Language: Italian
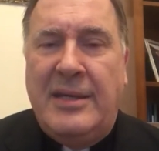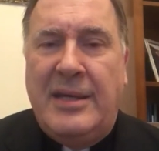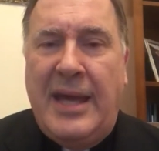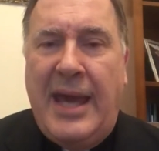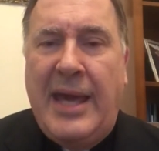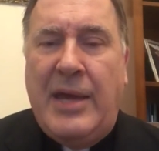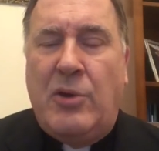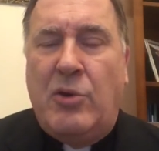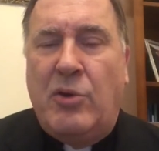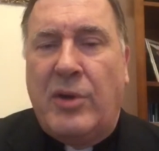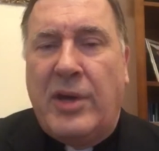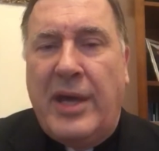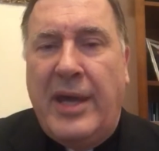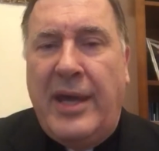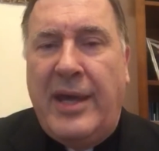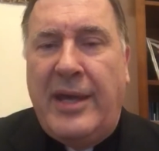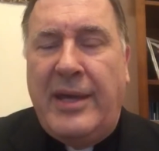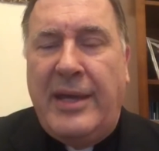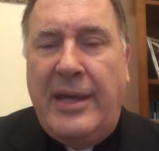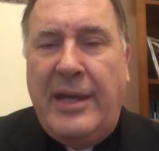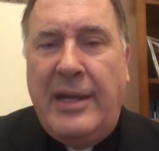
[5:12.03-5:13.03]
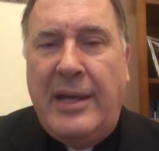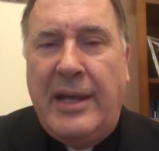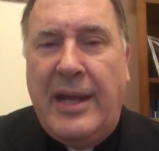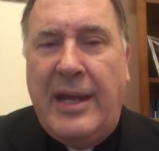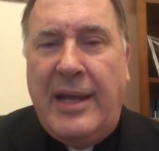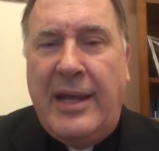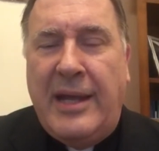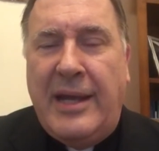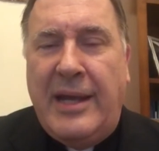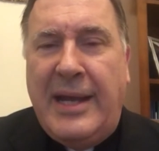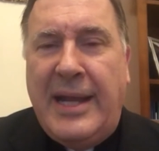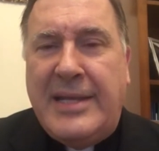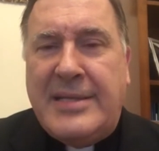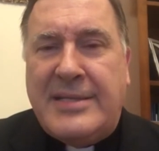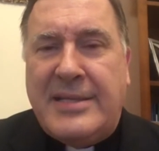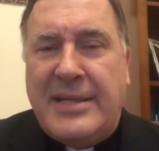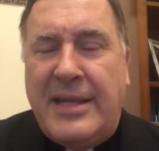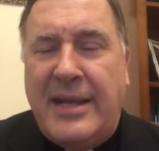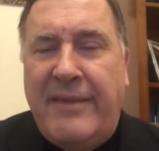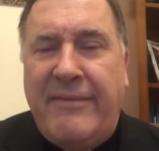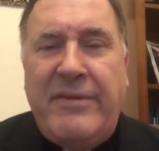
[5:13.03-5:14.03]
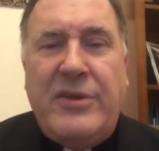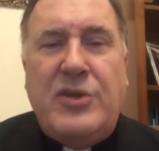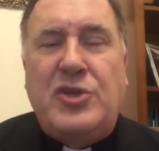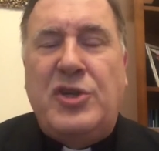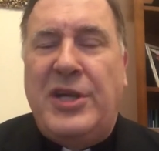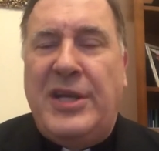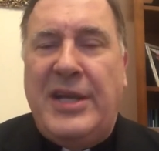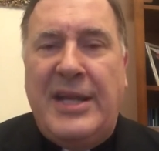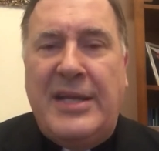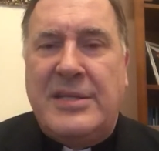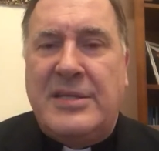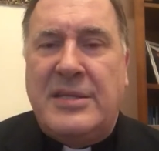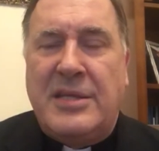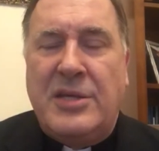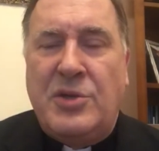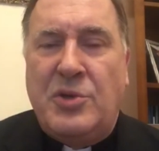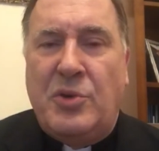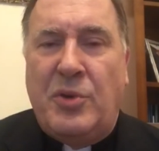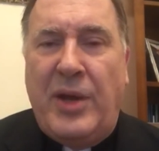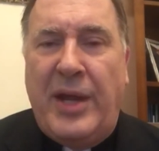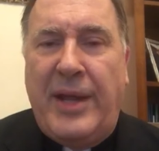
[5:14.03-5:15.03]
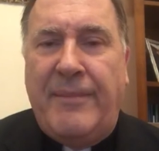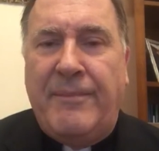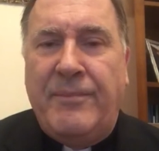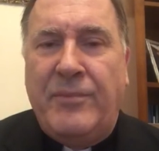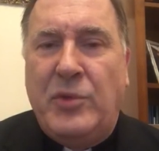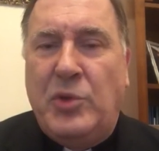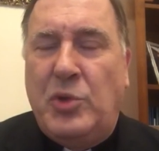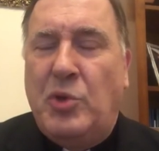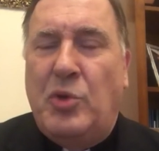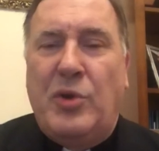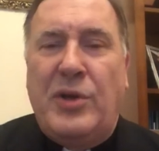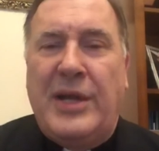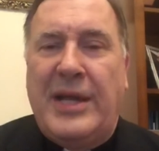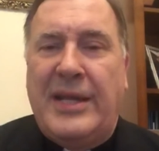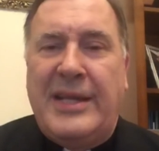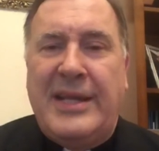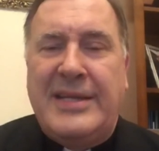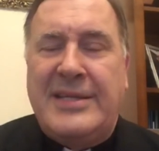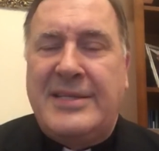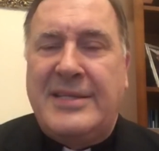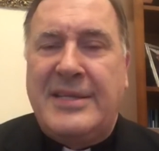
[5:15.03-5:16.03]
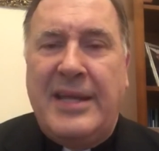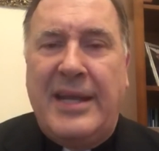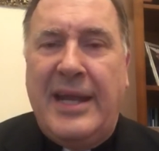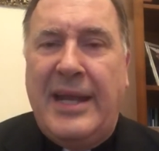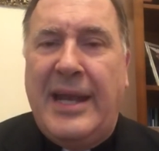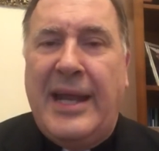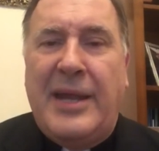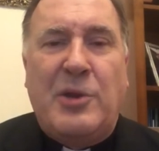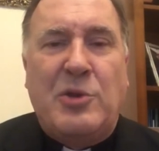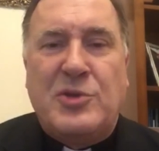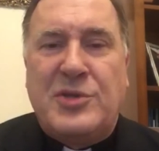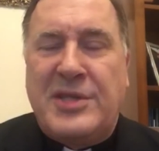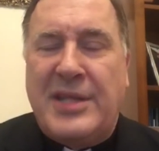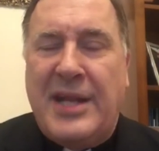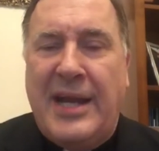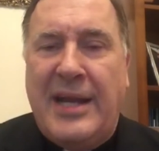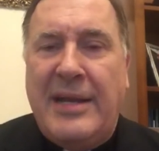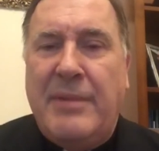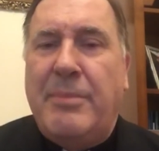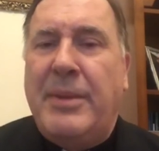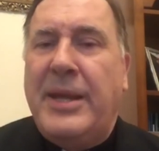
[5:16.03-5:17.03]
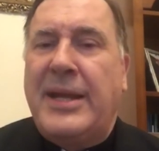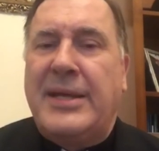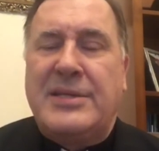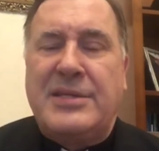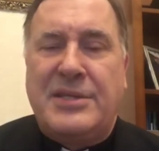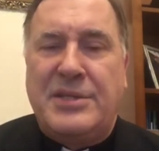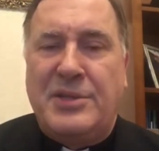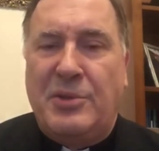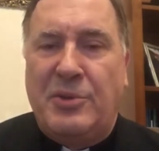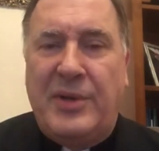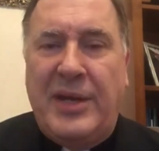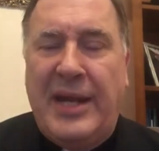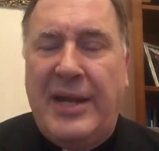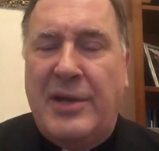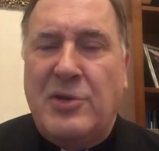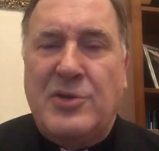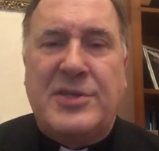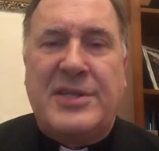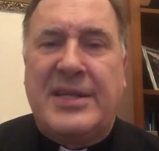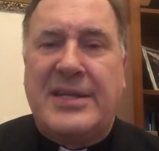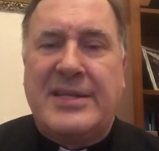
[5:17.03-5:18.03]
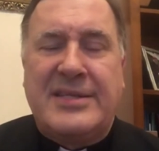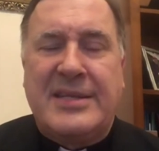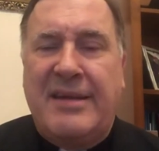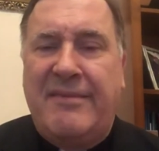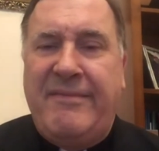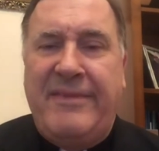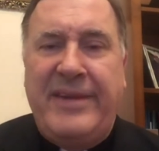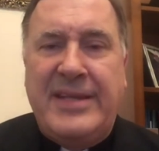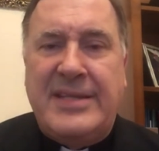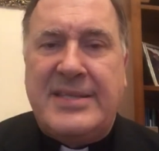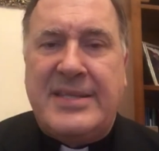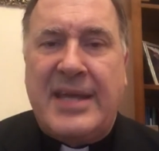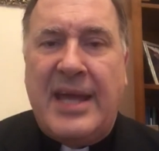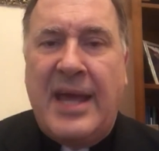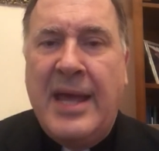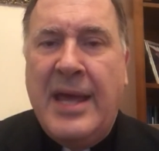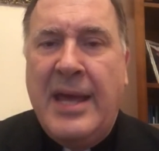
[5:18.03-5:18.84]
ecco che il, l'essere vicini al Signore torna ad essere la nostra liberazione, la nostra salvezza,